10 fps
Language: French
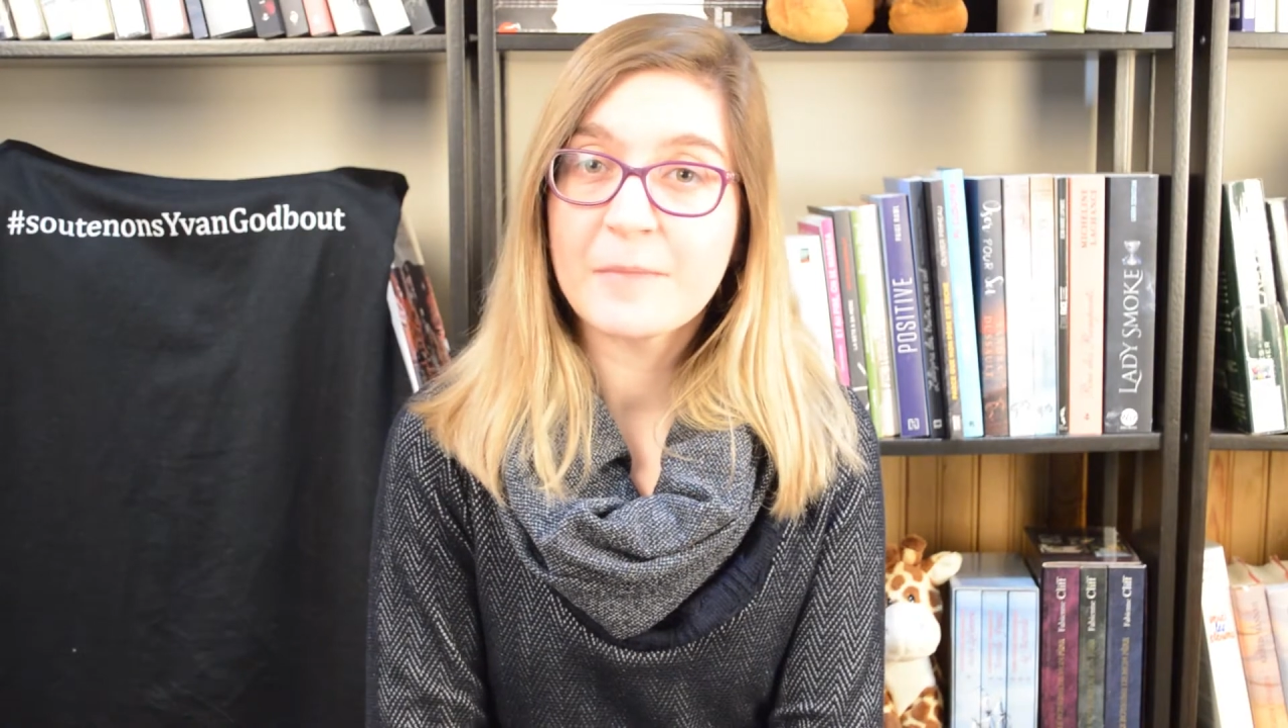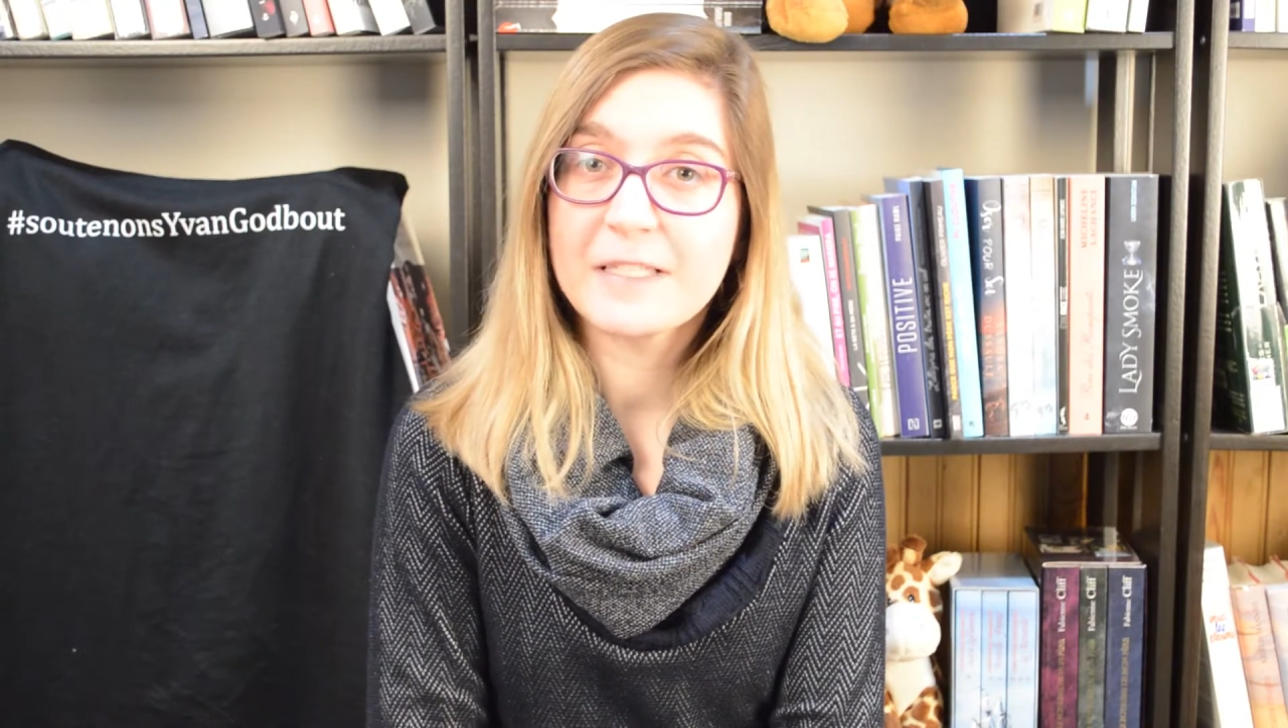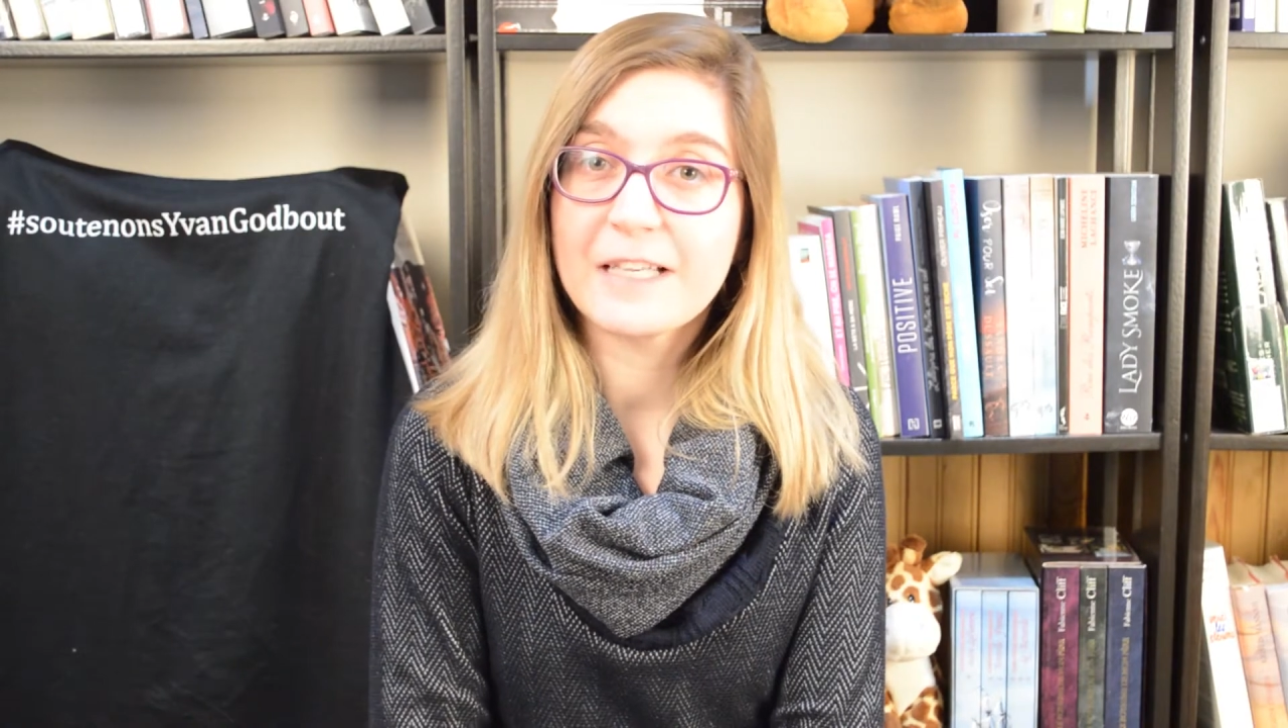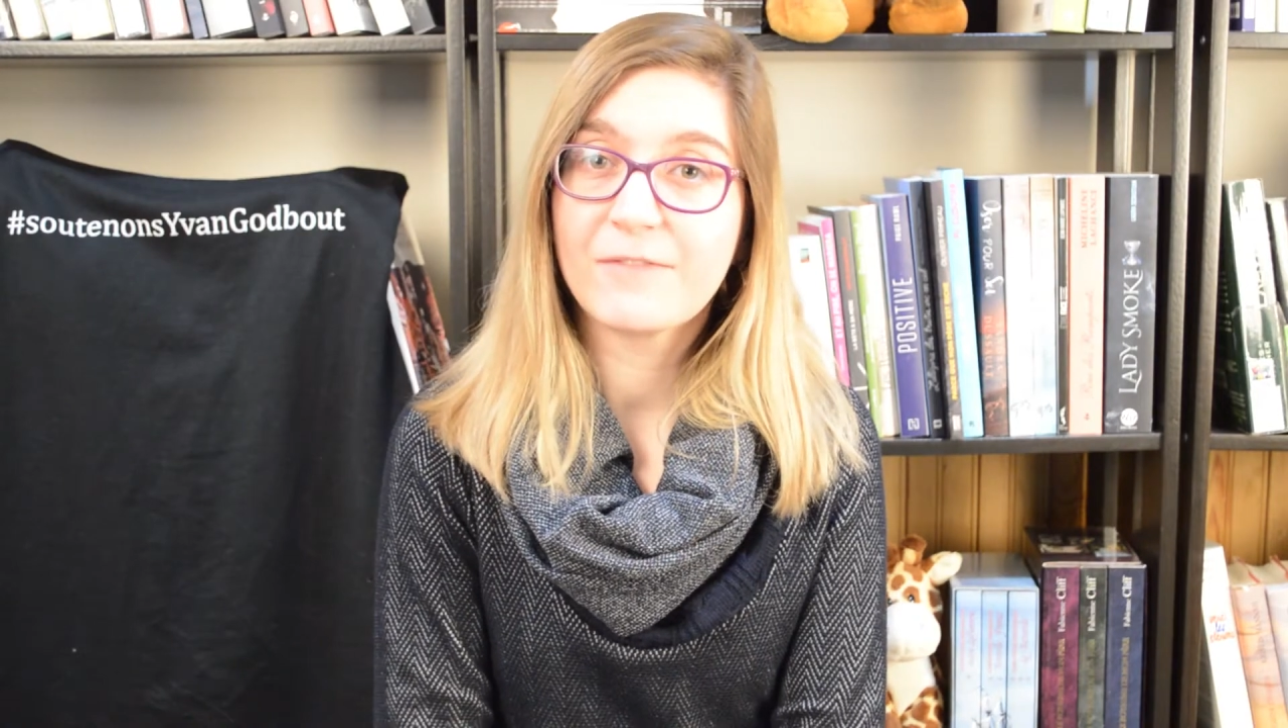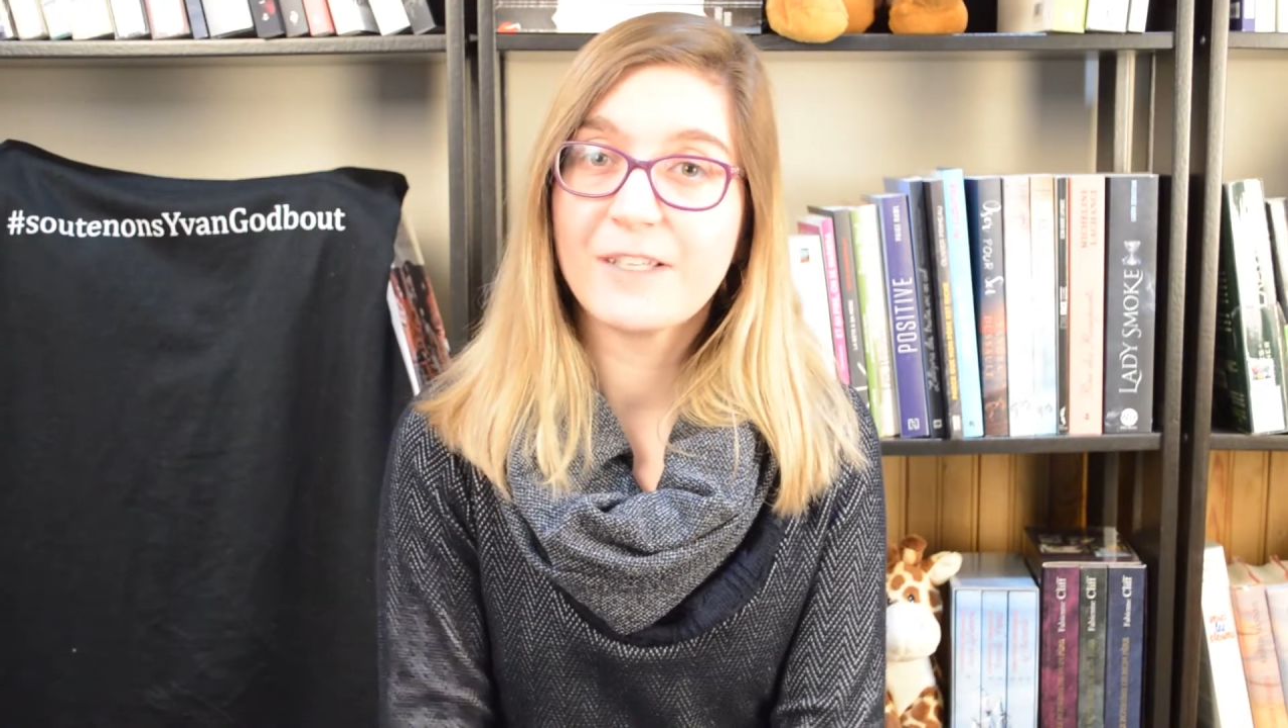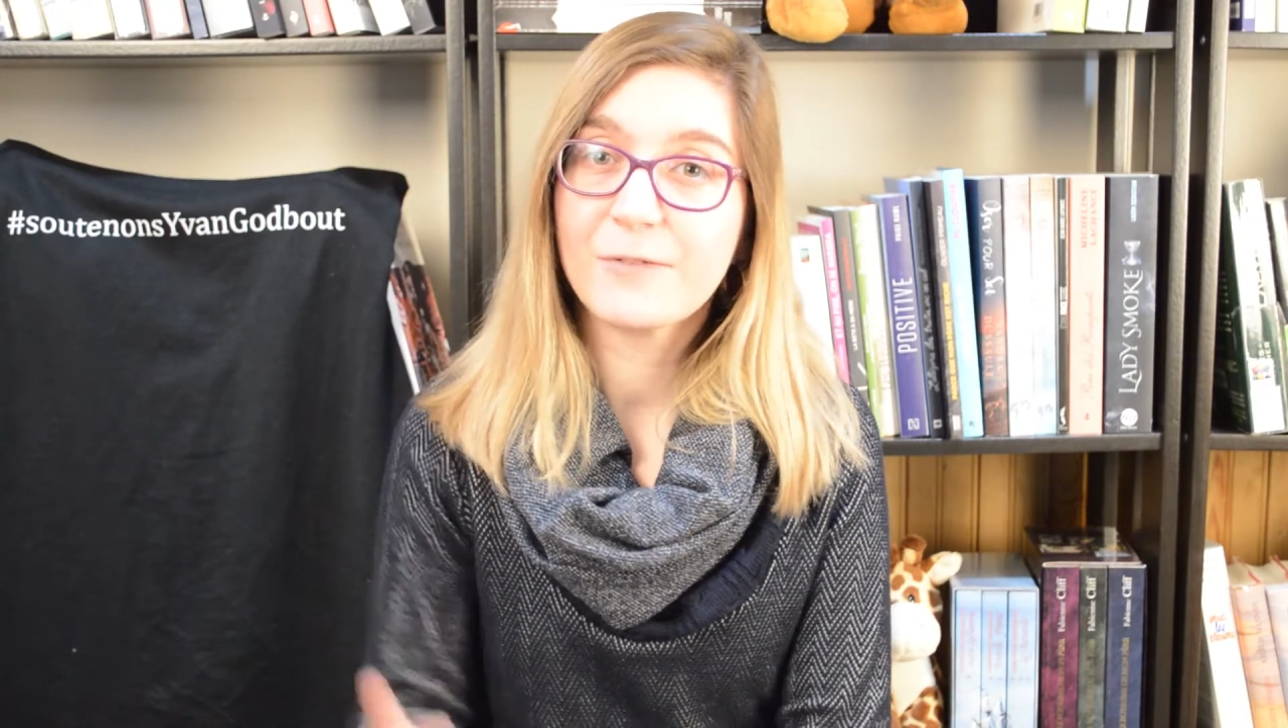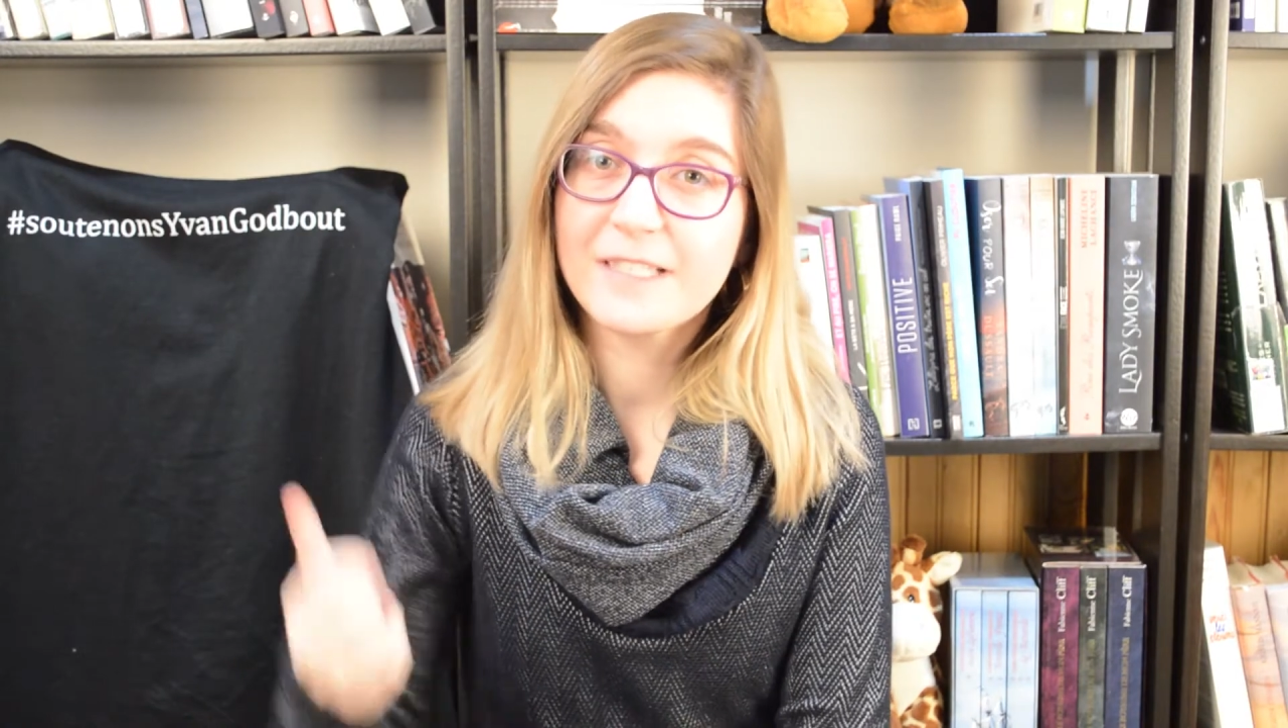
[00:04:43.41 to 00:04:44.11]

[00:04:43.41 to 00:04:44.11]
aimé cette vidéo,